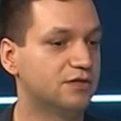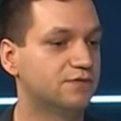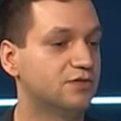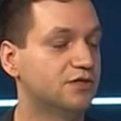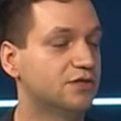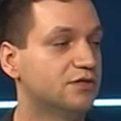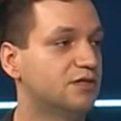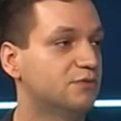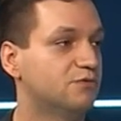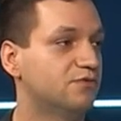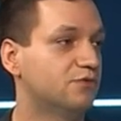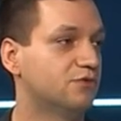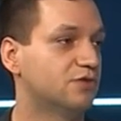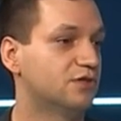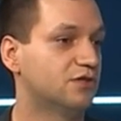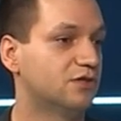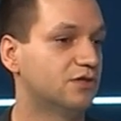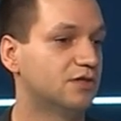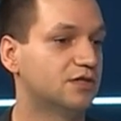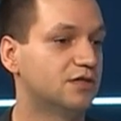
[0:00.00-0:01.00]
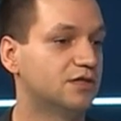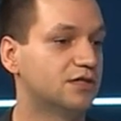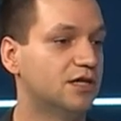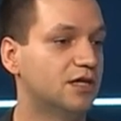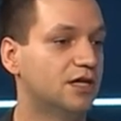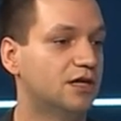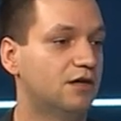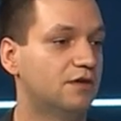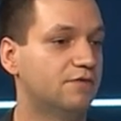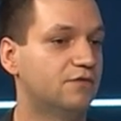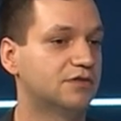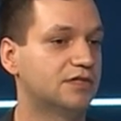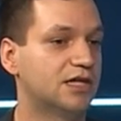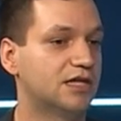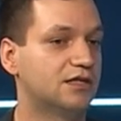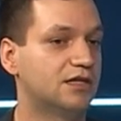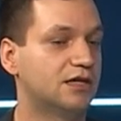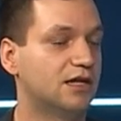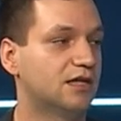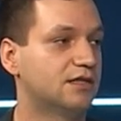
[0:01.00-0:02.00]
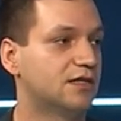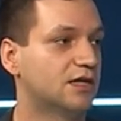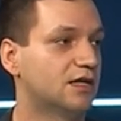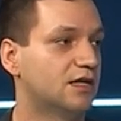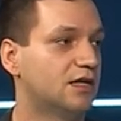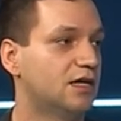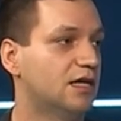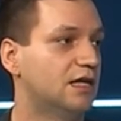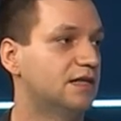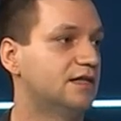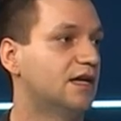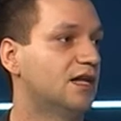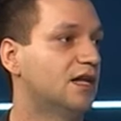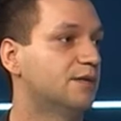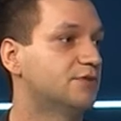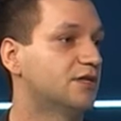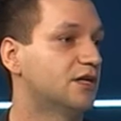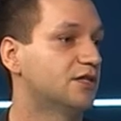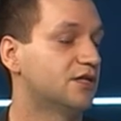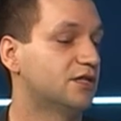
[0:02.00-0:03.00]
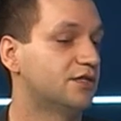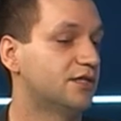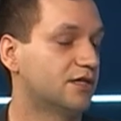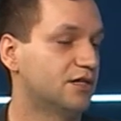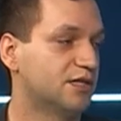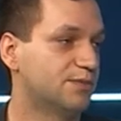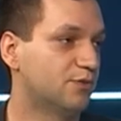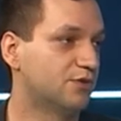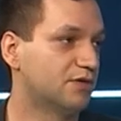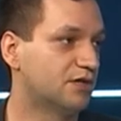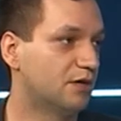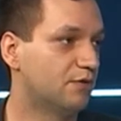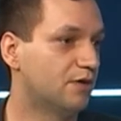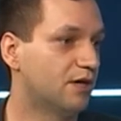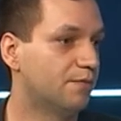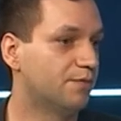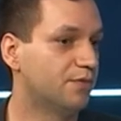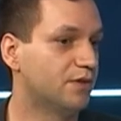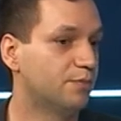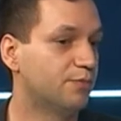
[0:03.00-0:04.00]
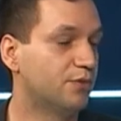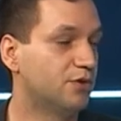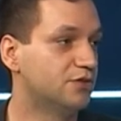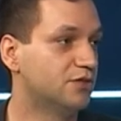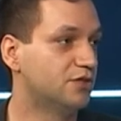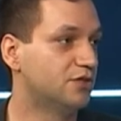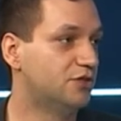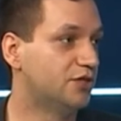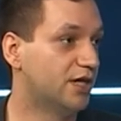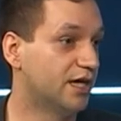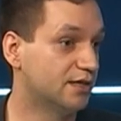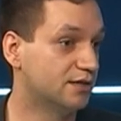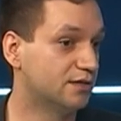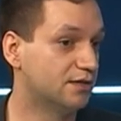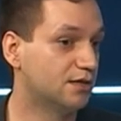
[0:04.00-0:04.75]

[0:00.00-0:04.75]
Wszyscy mówią, że to jest w ostatnich latach najlepsza rzecz, jaka spotkała polski jazz.